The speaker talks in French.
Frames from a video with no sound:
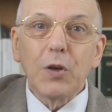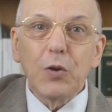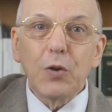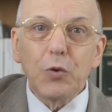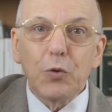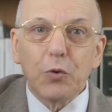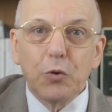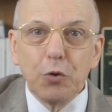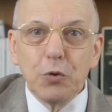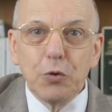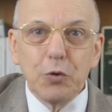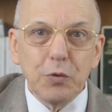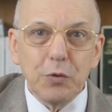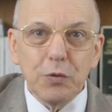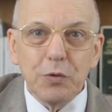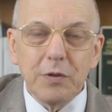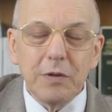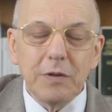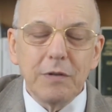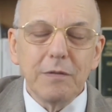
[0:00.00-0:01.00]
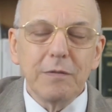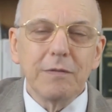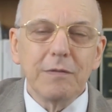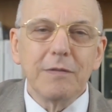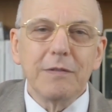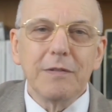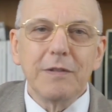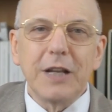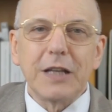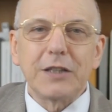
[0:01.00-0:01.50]
de
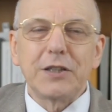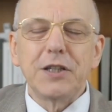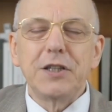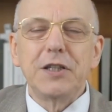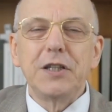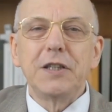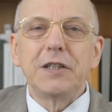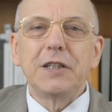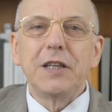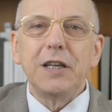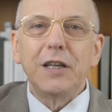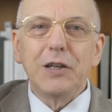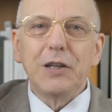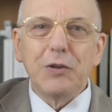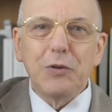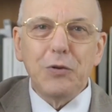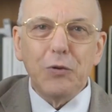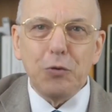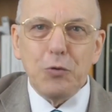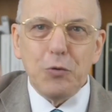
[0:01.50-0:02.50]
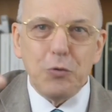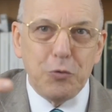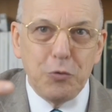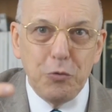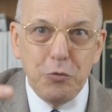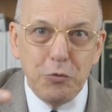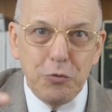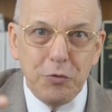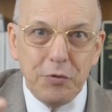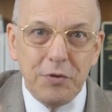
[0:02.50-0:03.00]
la cécité,
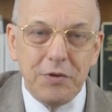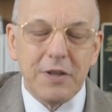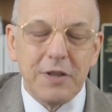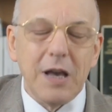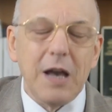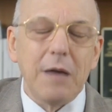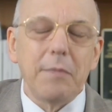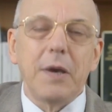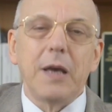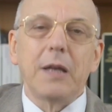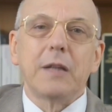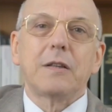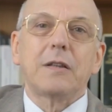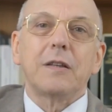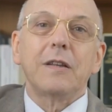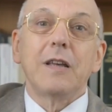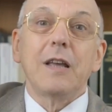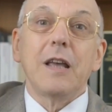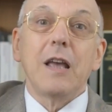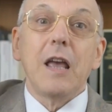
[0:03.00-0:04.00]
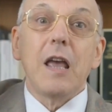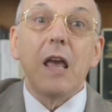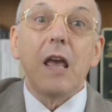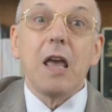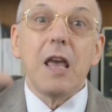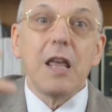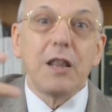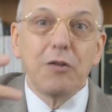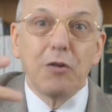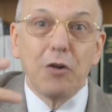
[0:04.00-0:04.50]
du diabète
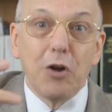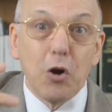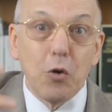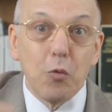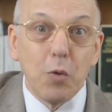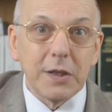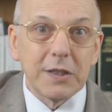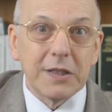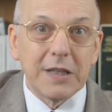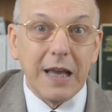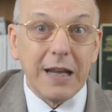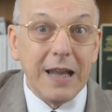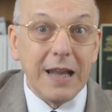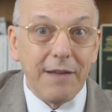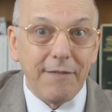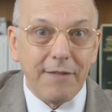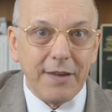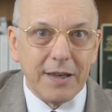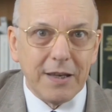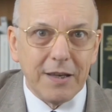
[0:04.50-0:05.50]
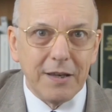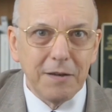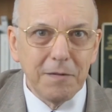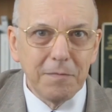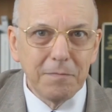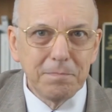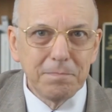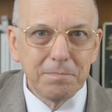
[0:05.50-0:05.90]
et de l'angoisse qui allait avec.